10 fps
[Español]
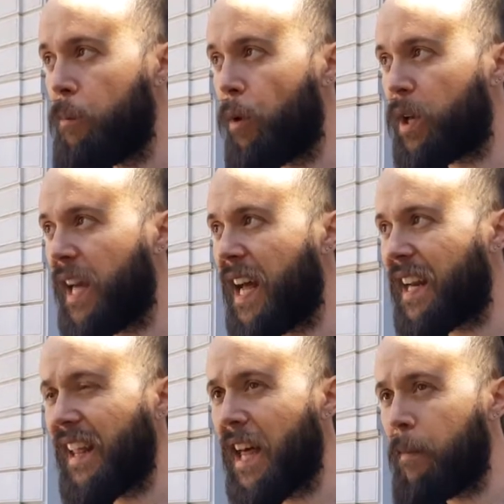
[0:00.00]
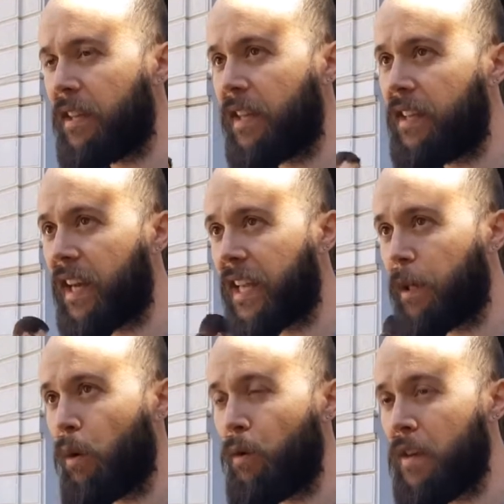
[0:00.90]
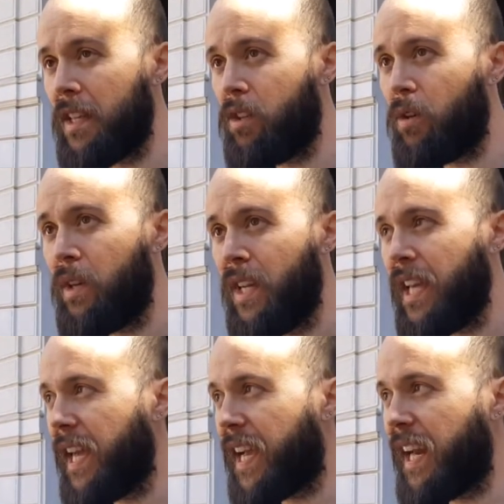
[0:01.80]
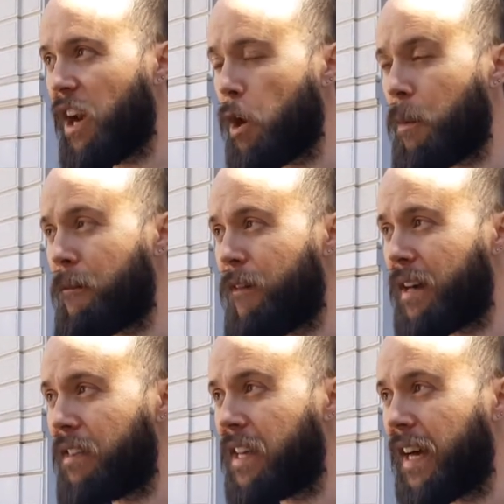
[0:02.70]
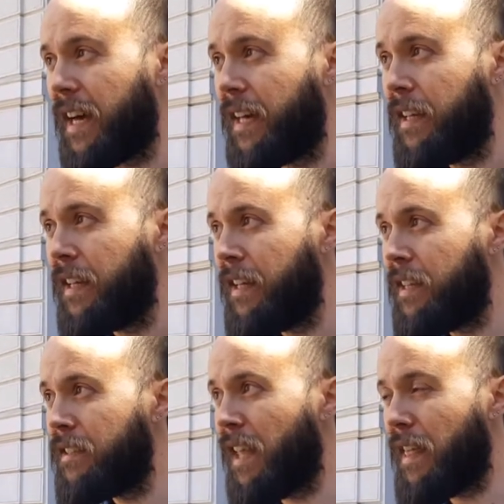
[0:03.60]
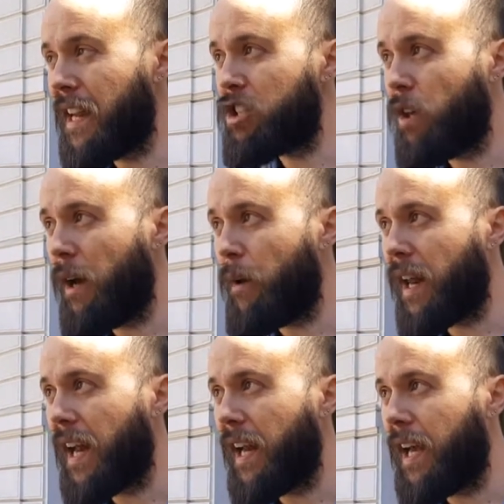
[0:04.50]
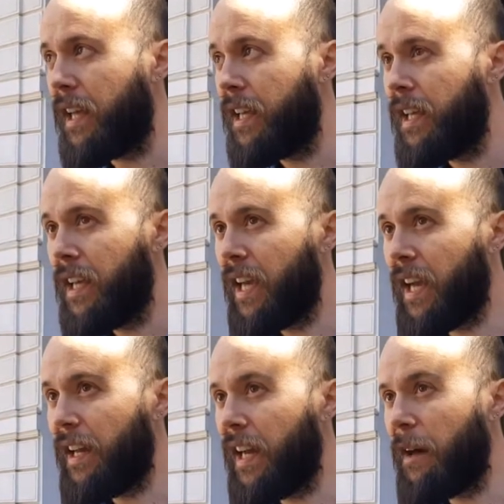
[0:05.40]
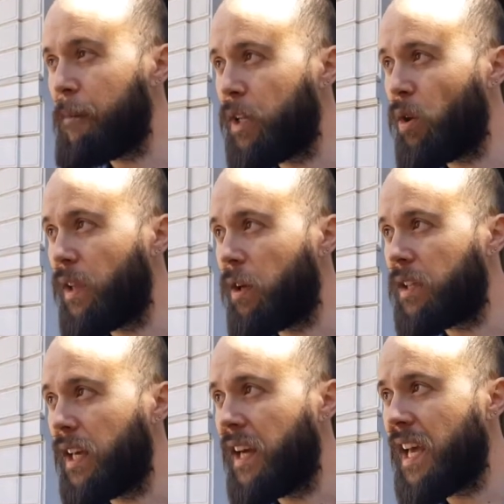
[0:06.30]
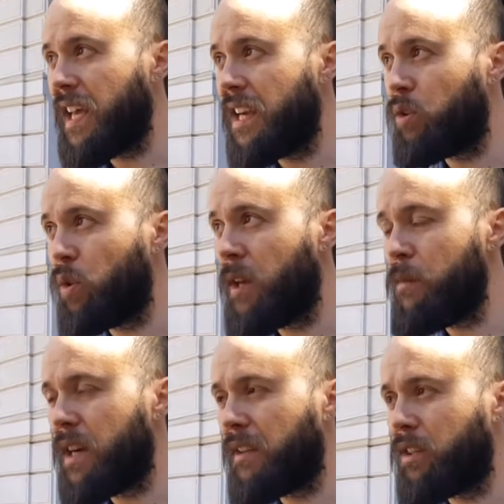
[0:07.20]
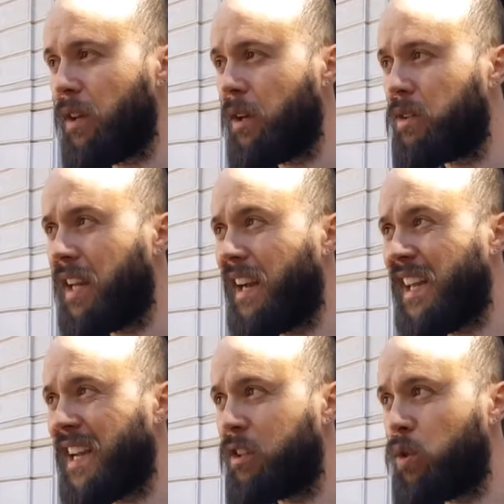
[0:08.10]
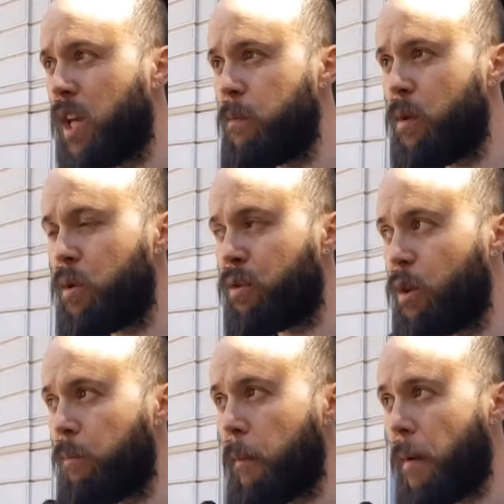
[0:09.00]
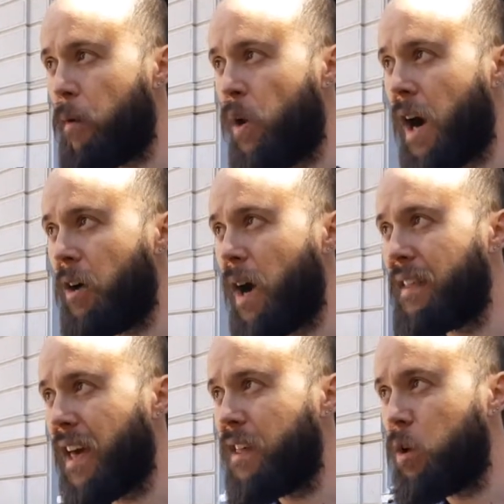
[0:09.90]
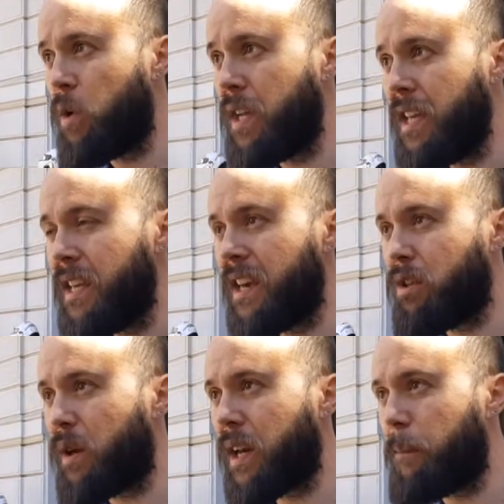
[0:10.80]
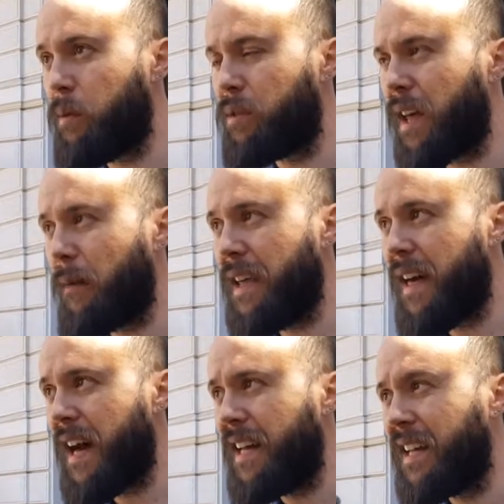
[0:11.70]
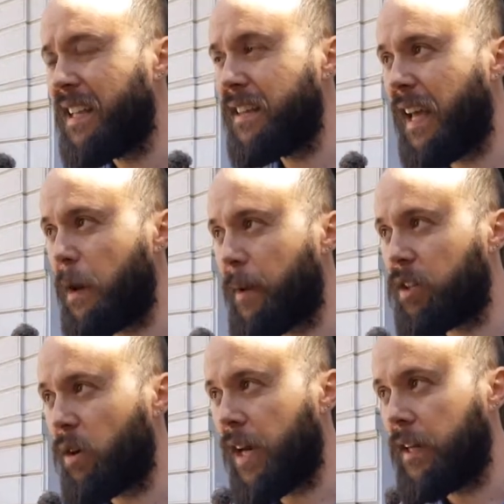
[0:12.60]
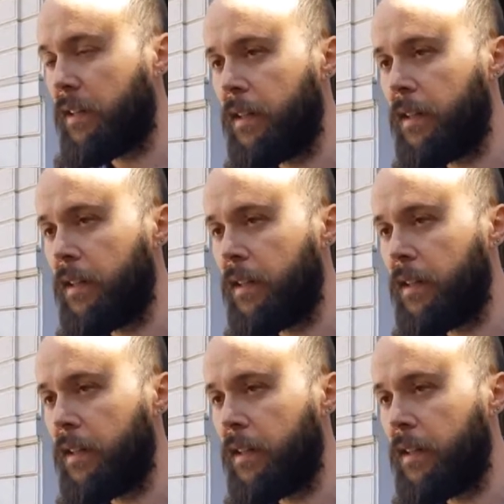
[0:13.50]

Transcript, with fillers: Porque la realidad más triste que estamos viviendo es que las normas básicas de derechos laborales en el ámbito de la hostelería y el turismo, en el sector de la hostelería y el turismo, son papel mojado a día de hoy y eso es responsabilidad de la patronal.